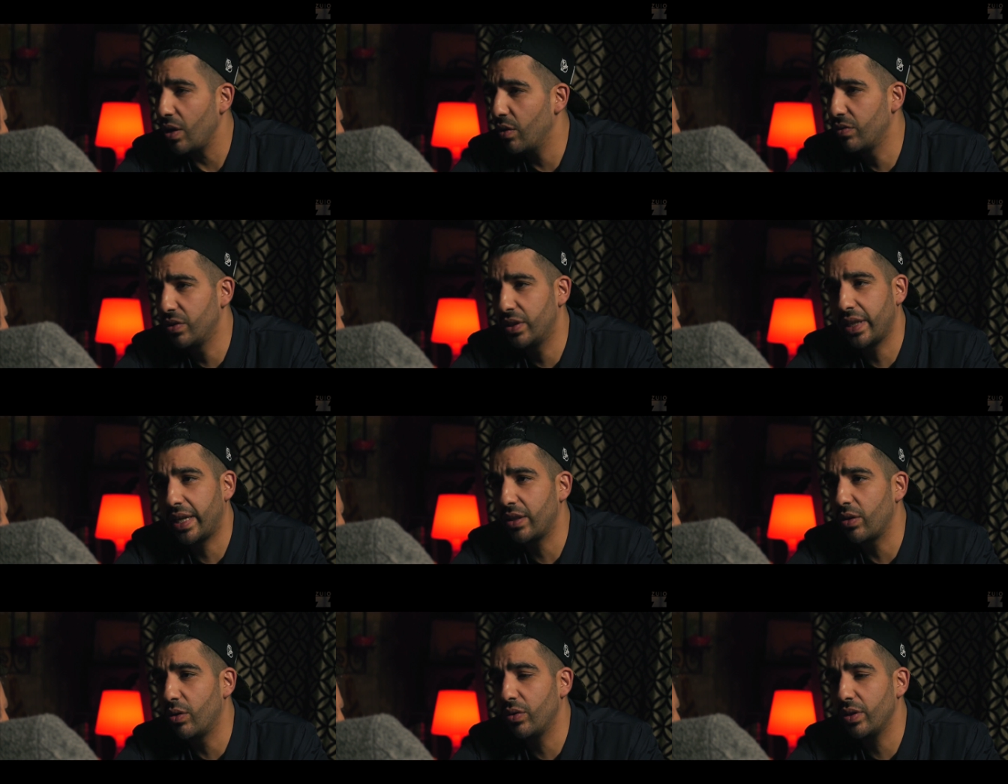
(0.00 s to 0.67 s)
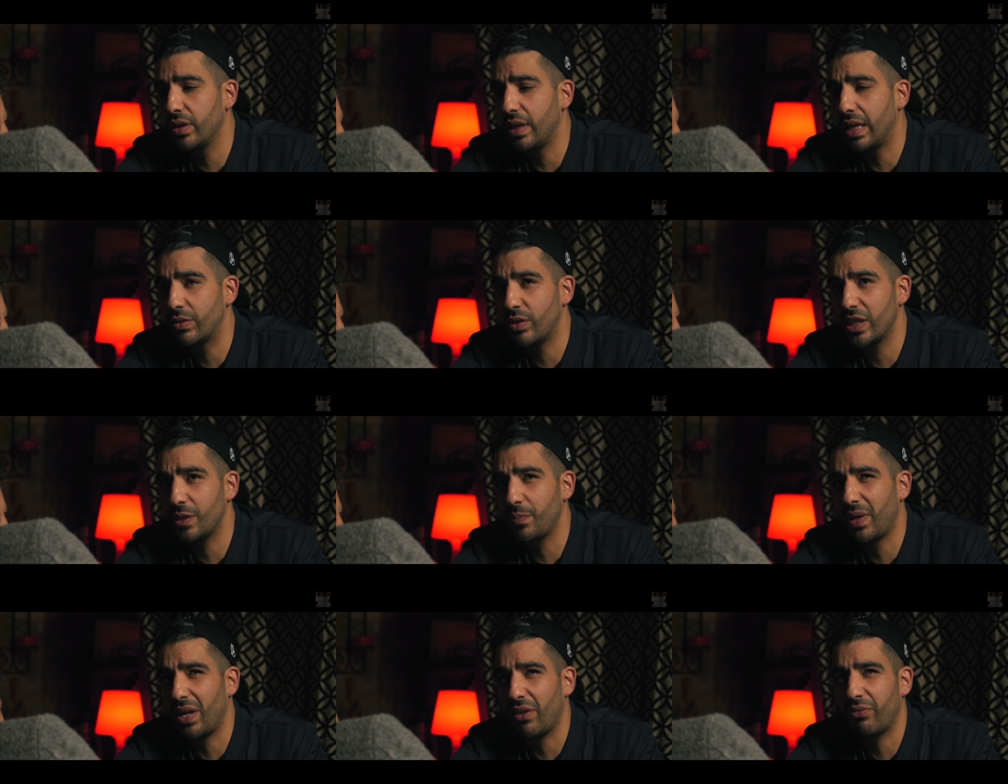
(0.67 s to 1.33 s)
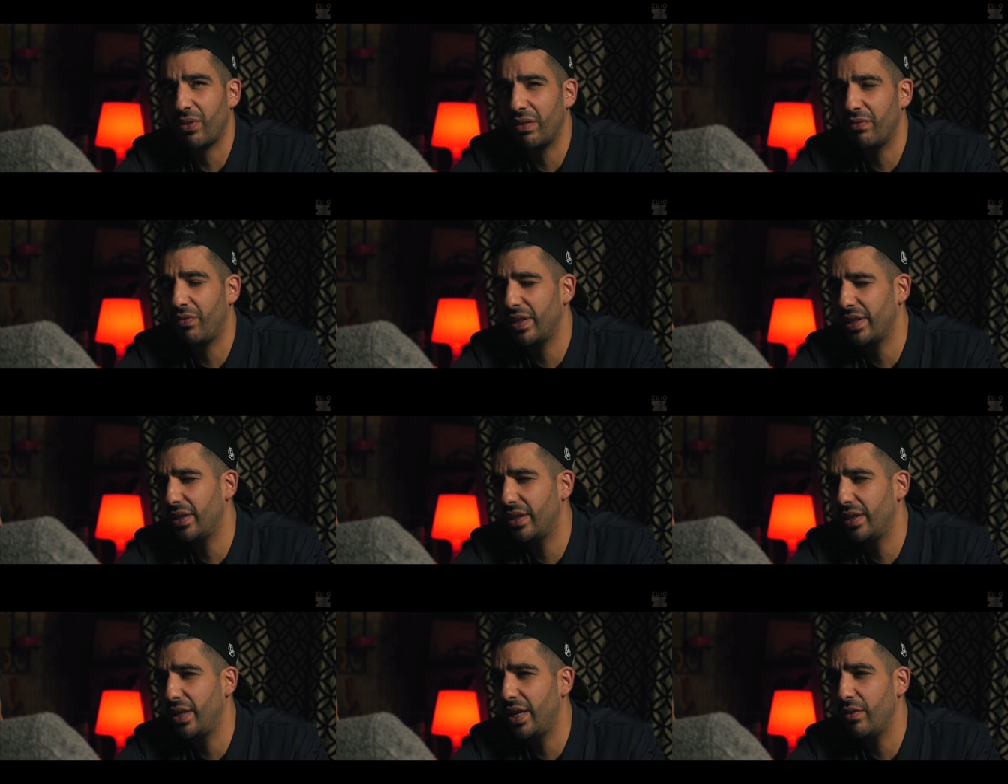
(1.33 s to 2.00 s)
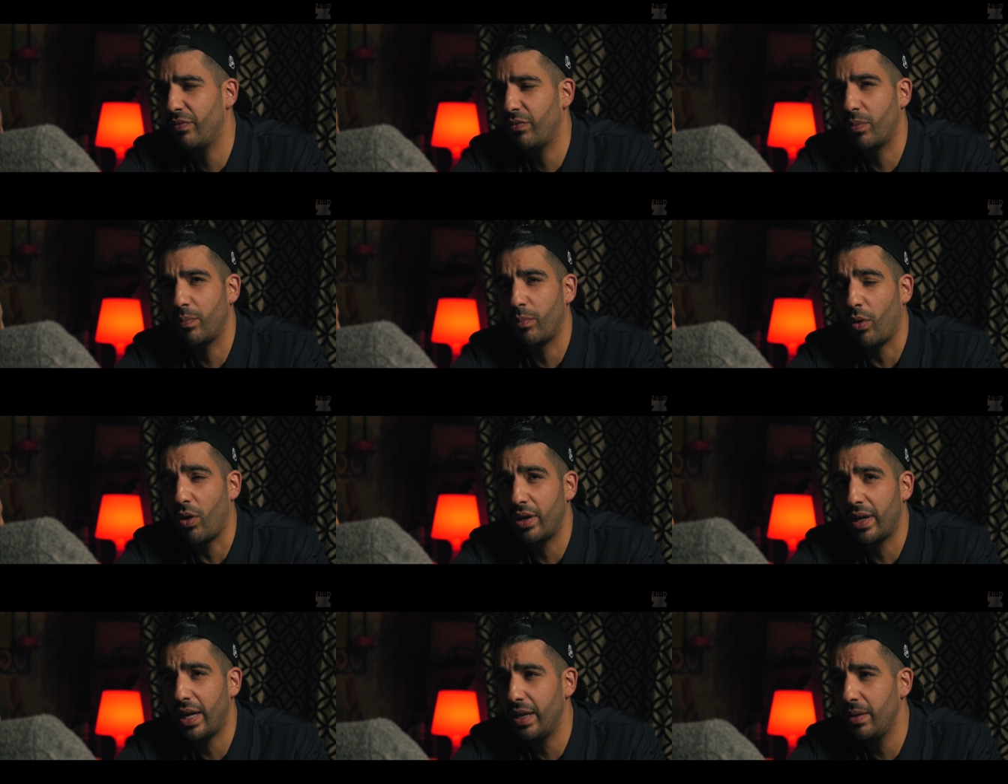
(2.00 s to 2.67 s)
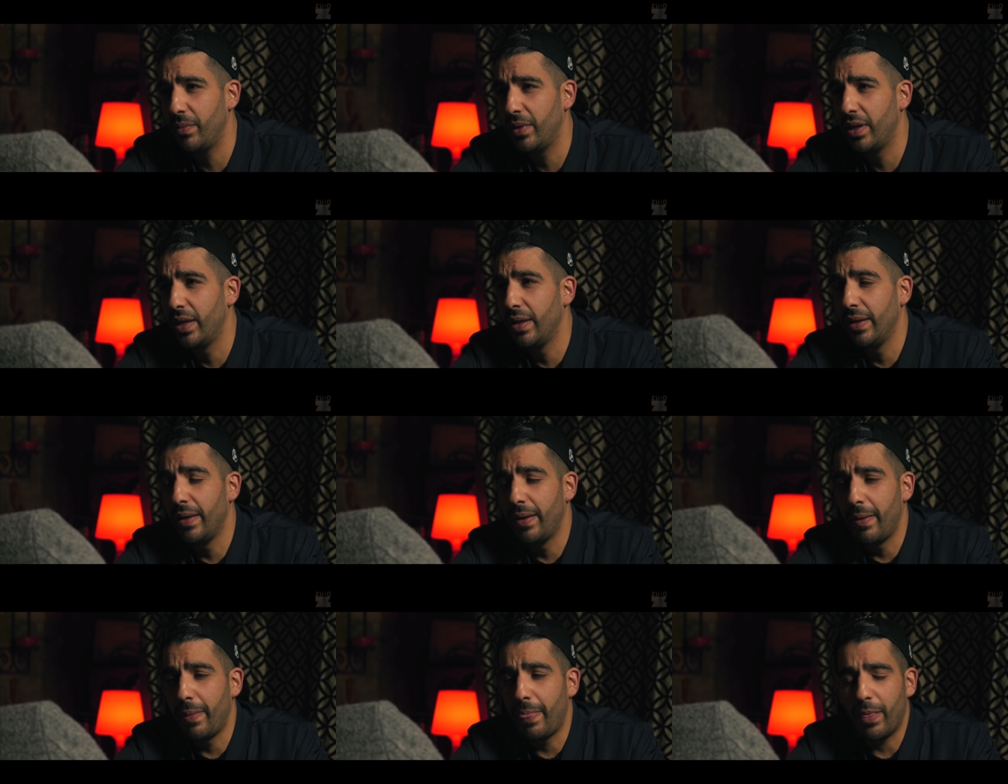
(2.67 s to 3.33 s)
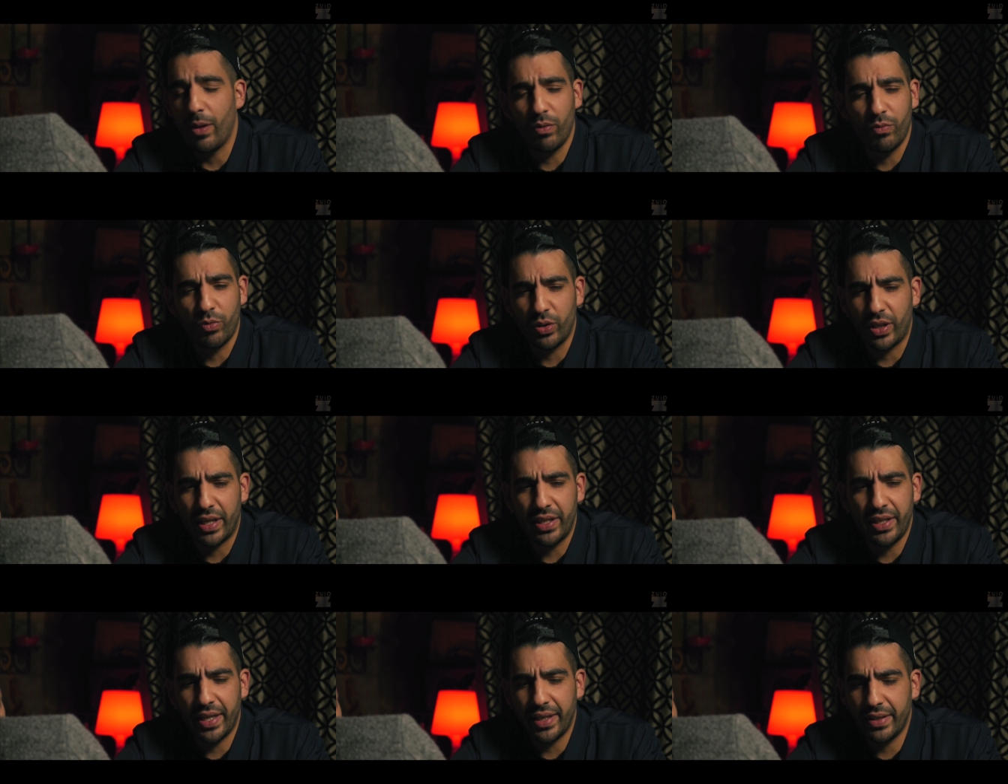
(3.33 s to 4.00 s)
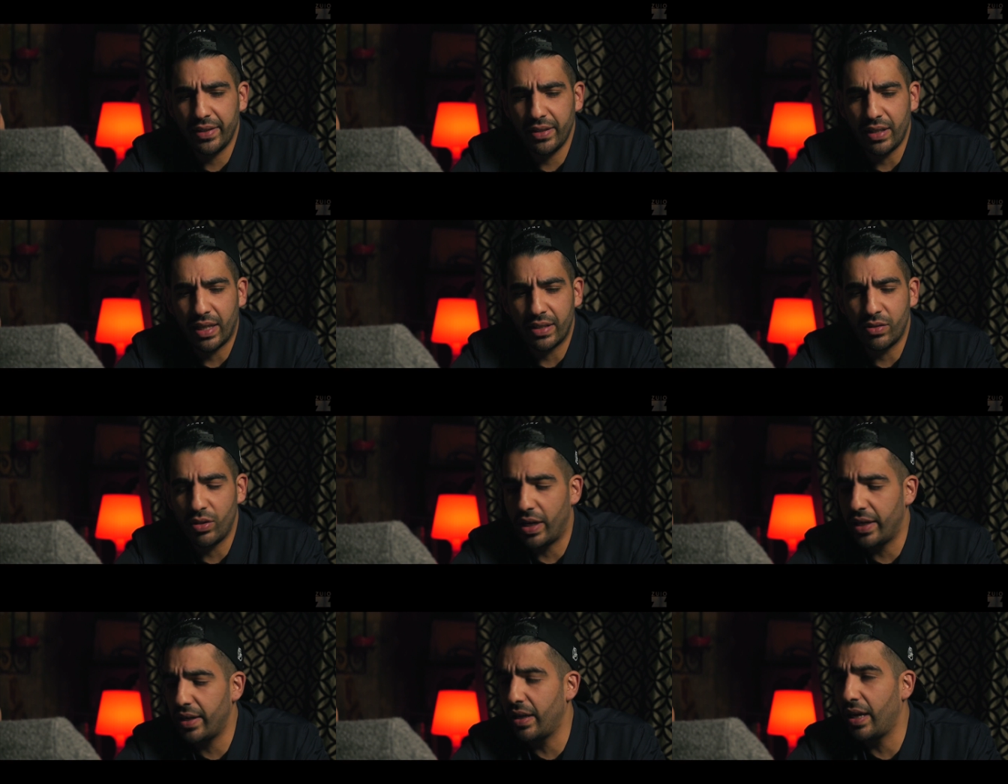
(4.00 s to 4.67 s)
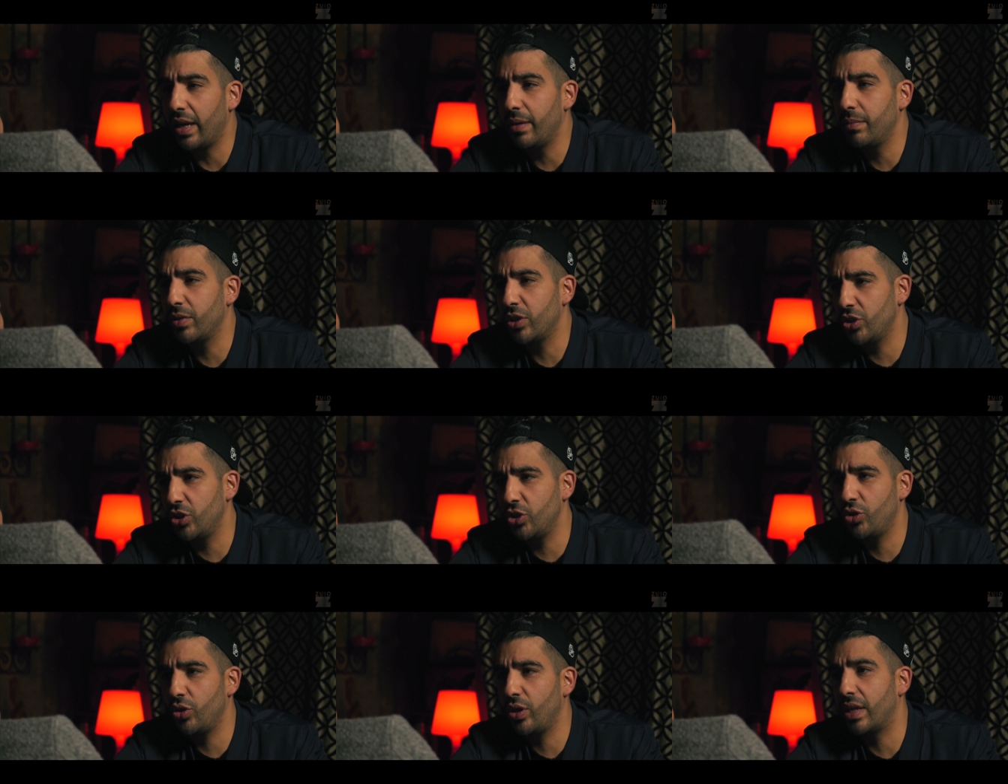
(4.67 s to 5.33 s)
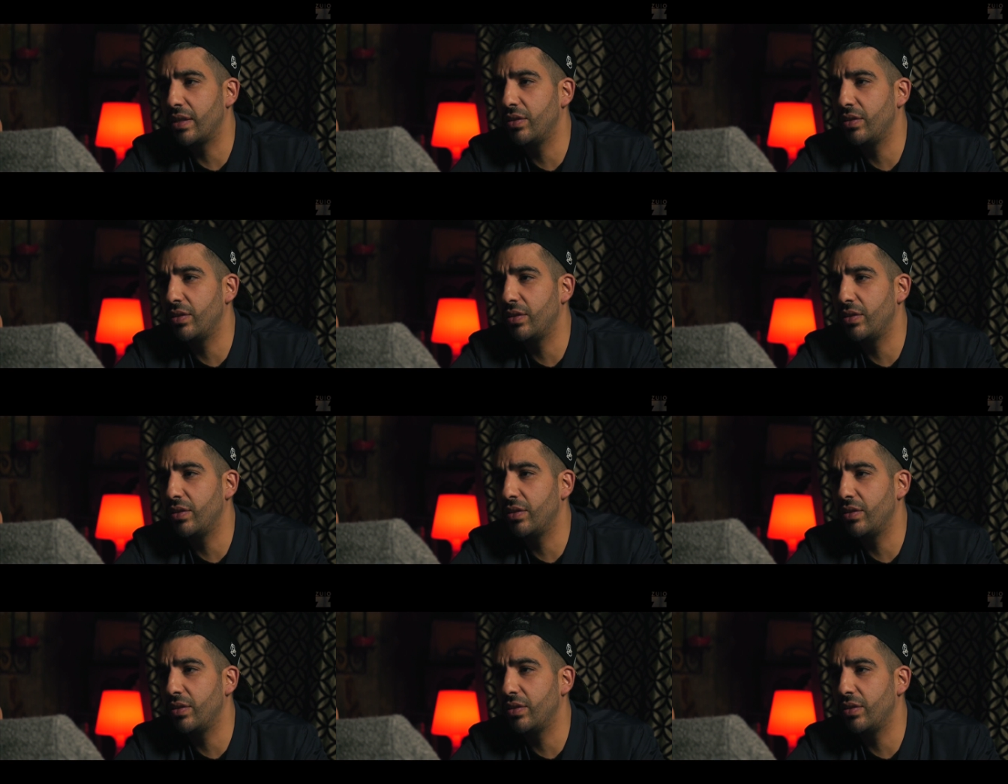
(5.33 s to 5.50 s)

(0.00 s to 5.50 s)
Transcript: Und direkt auch in, also erstmal nach Frankfurt in der Nähe von Bornheim irgendwo da die Ecke, Asylantenheim, richtig schön